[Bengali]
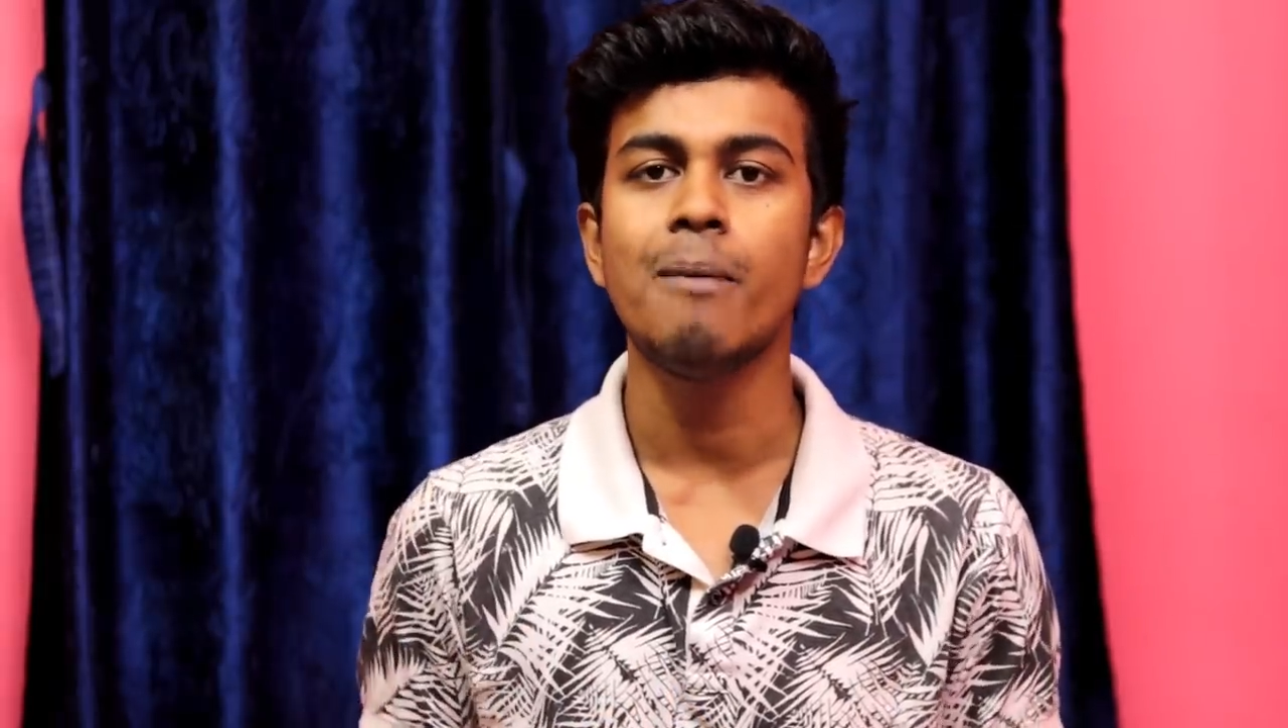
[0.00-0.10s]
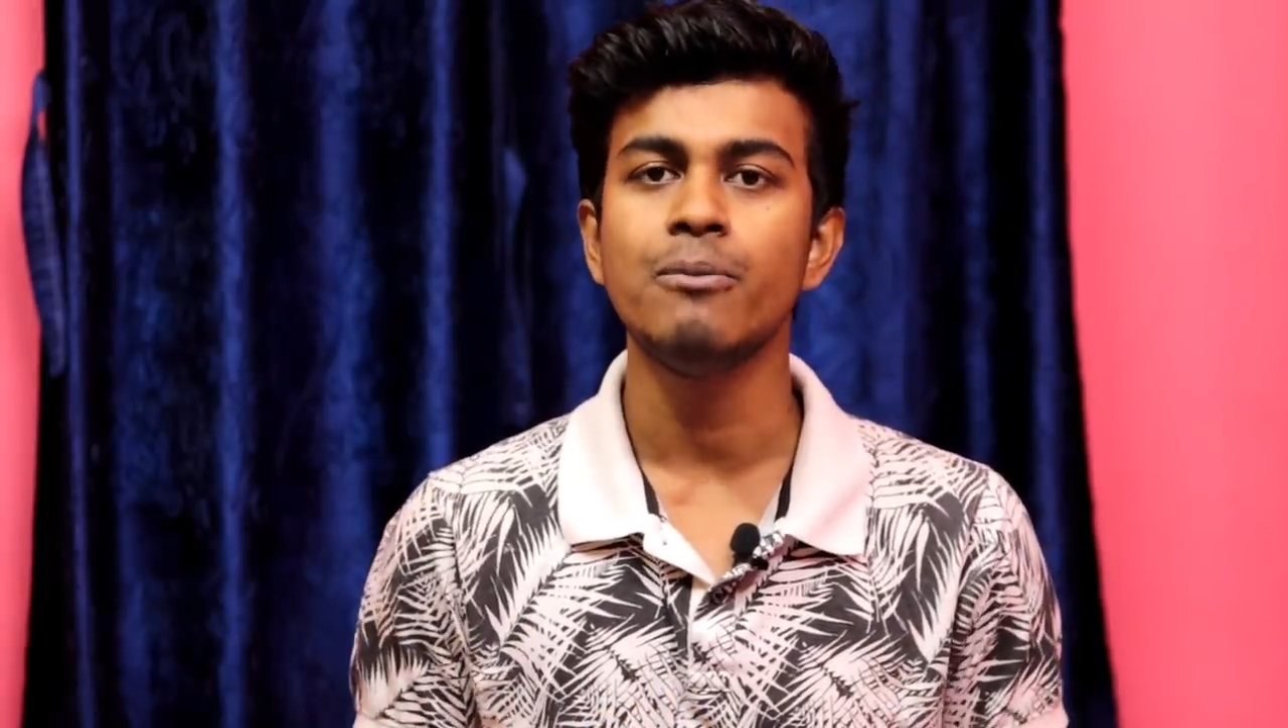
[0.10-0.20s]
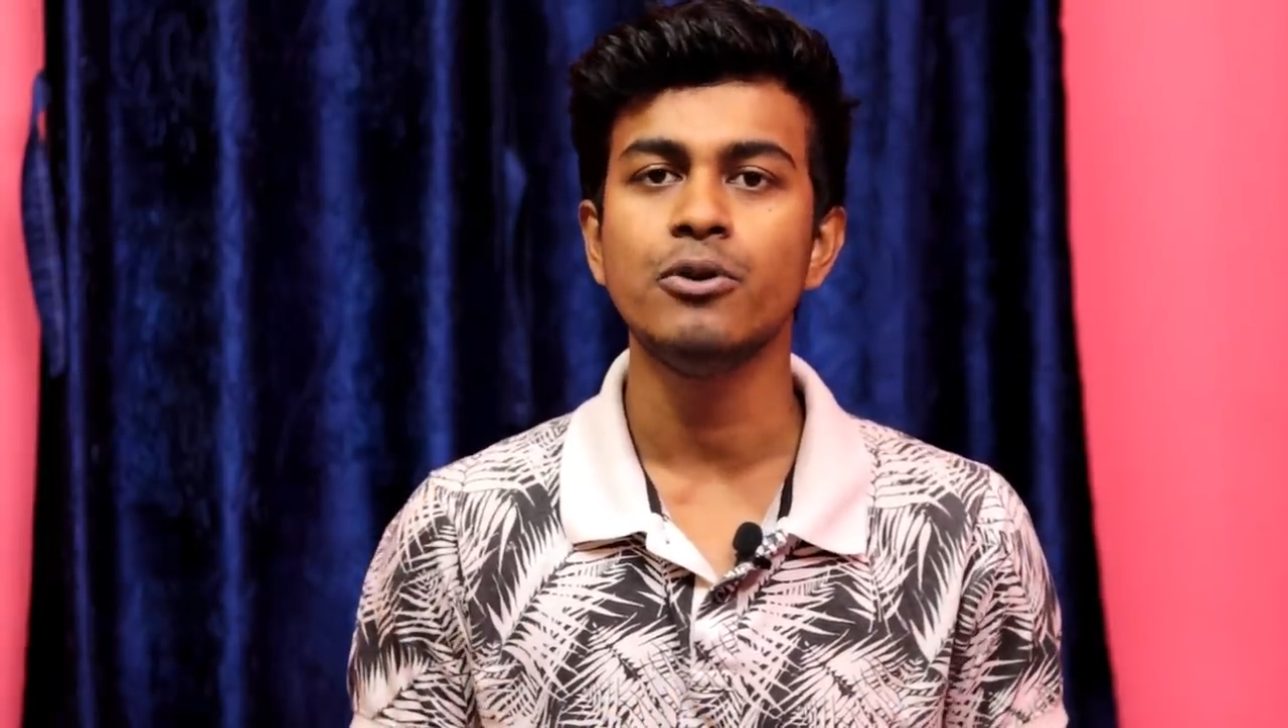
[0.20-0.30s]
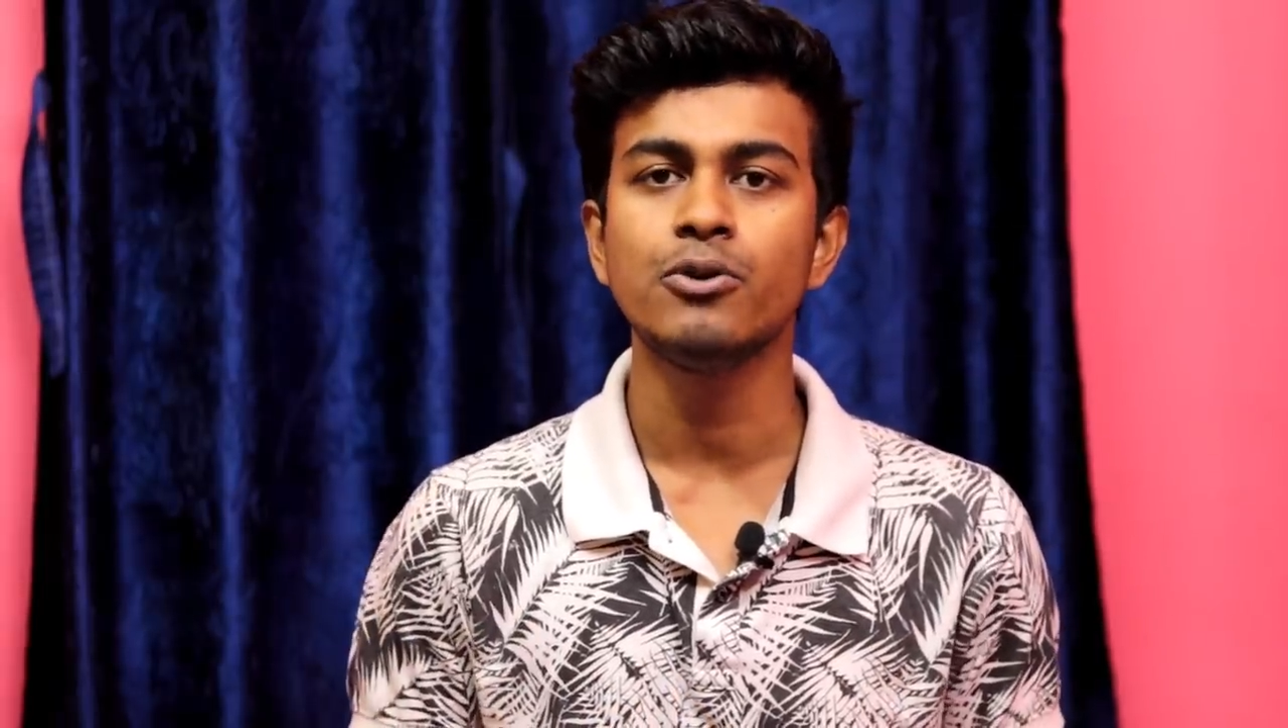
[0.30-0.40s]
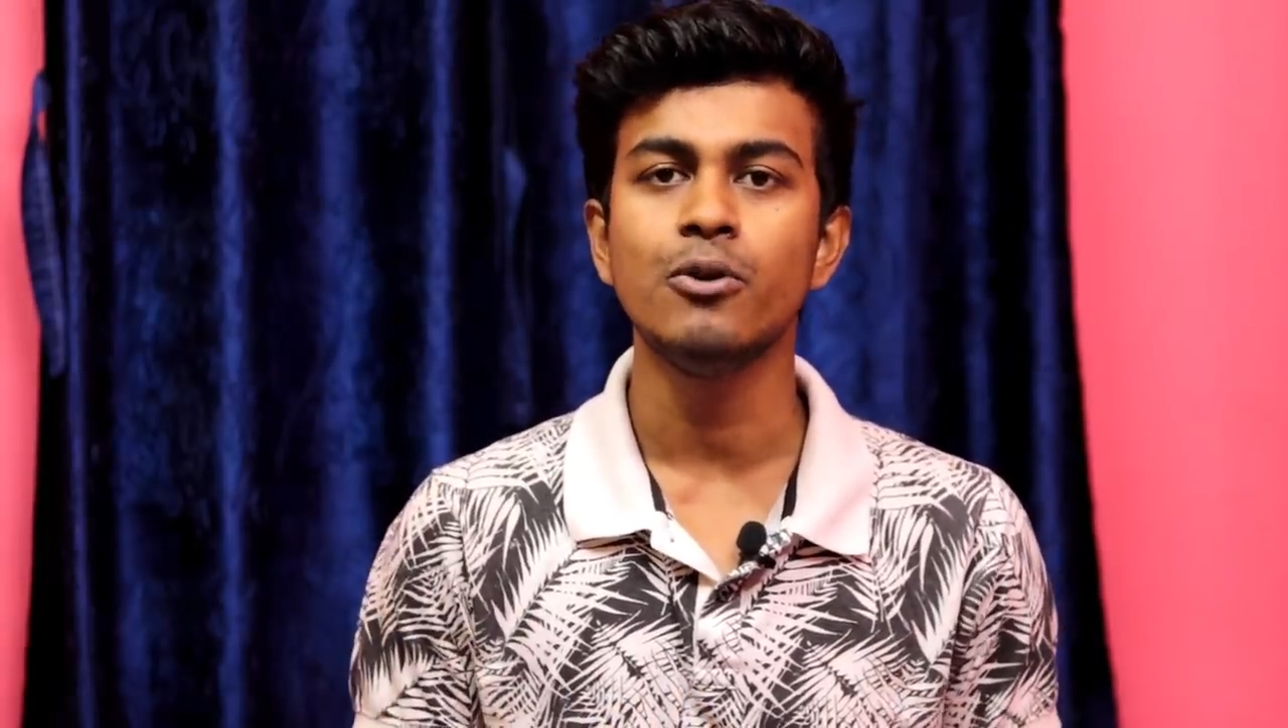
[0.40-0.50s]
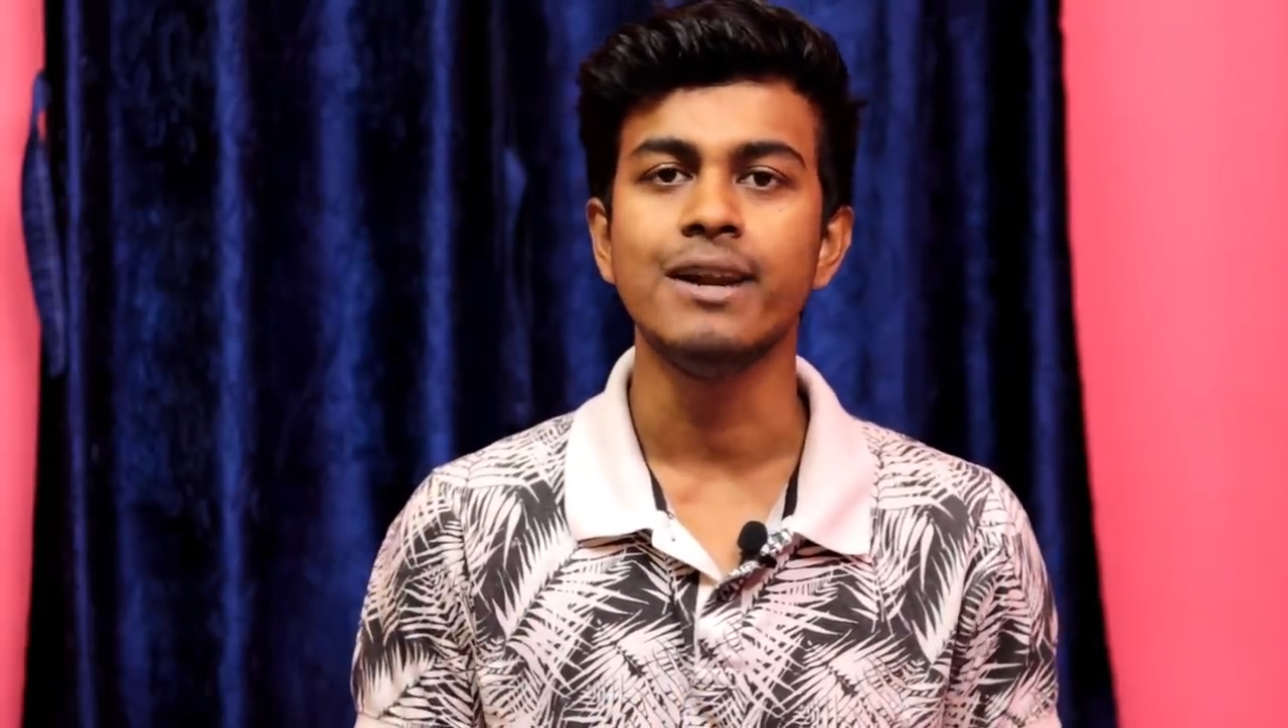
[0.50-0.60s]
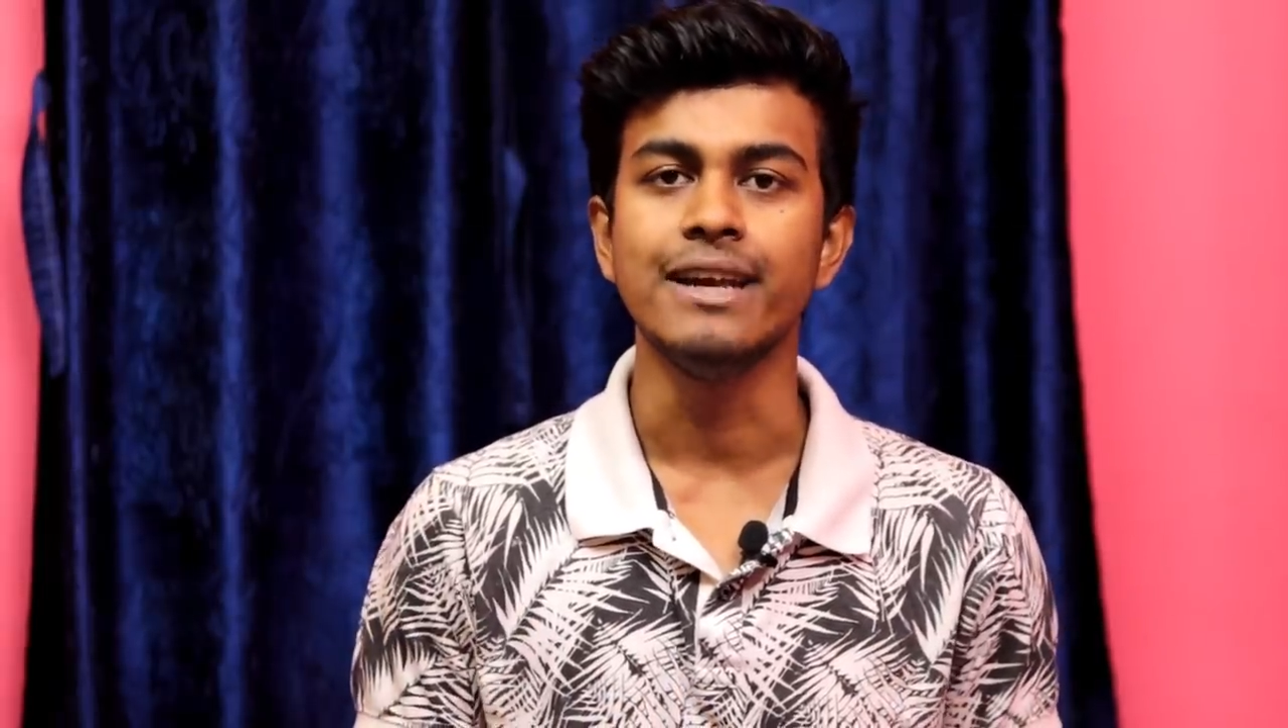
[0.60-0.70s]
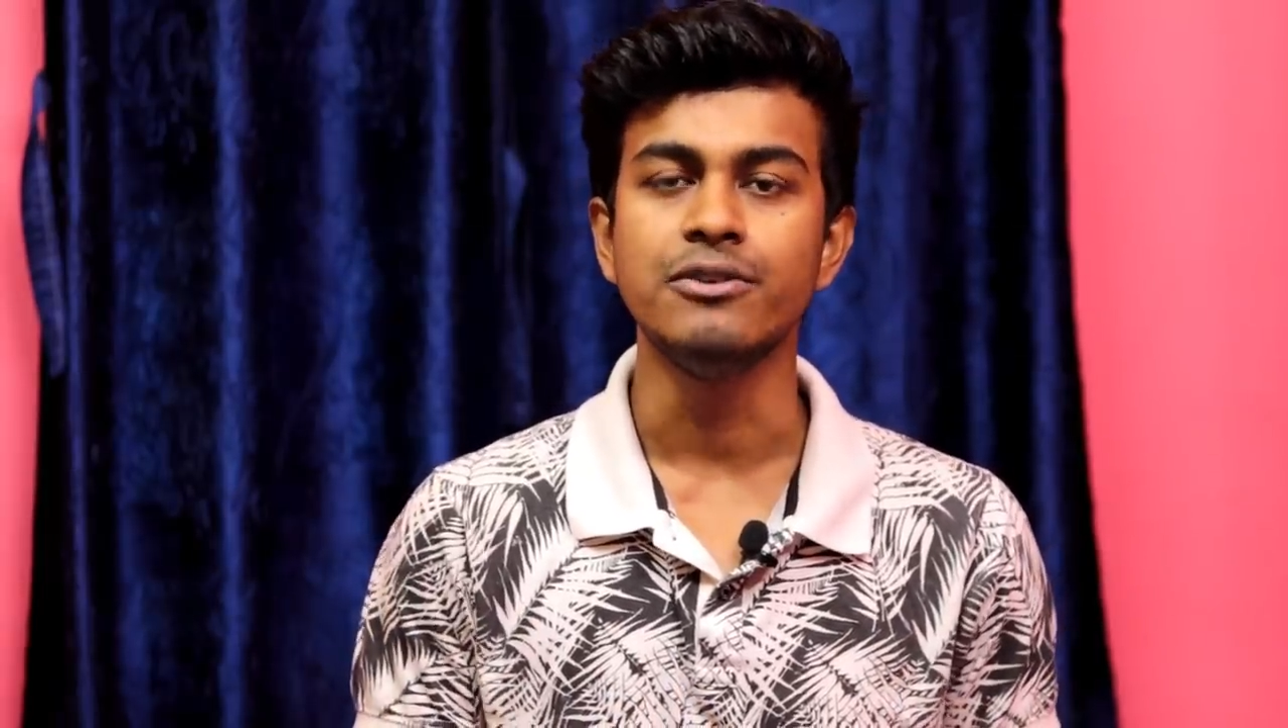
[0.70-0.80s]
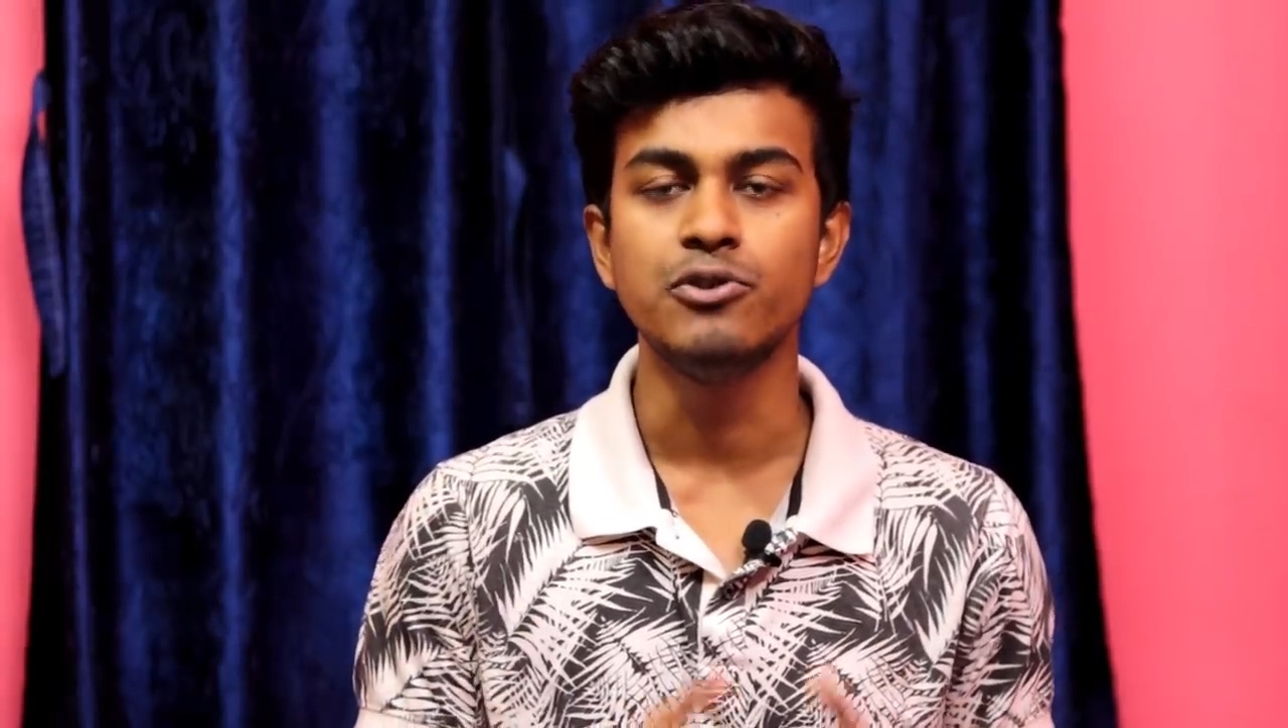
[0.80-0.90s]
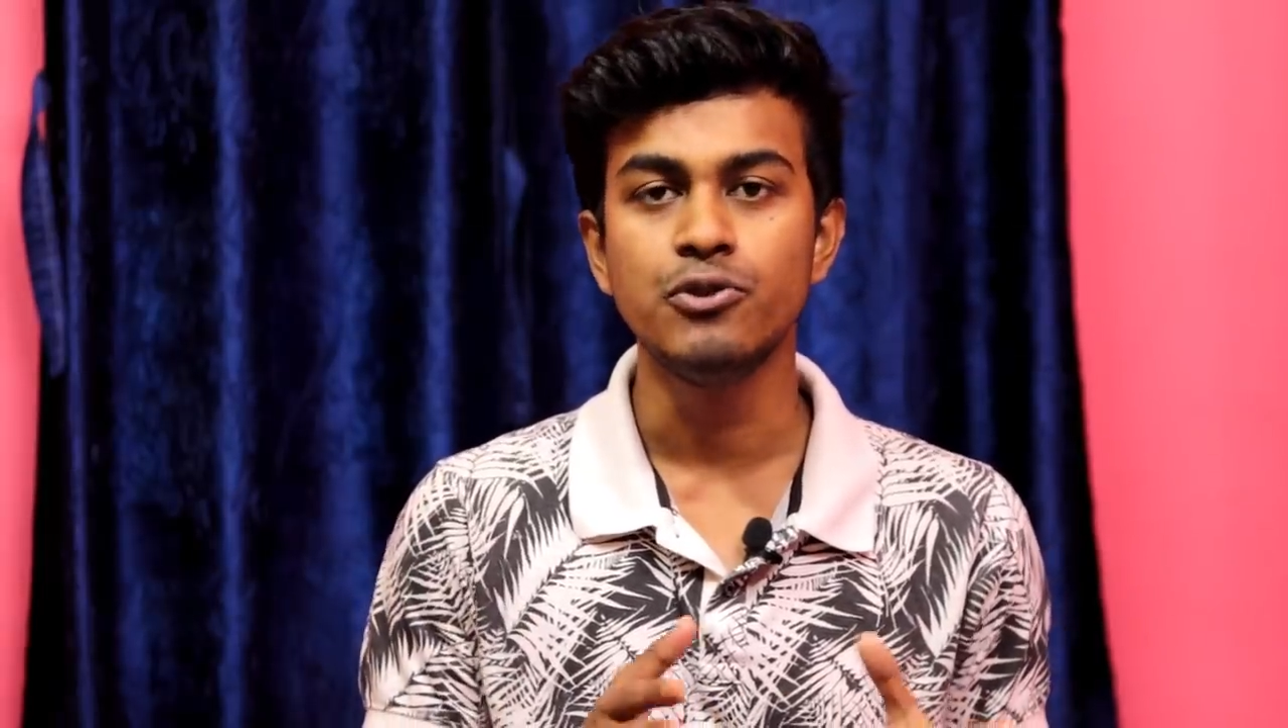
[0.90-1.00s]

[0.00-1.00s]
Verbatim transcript: আপলোড করলেই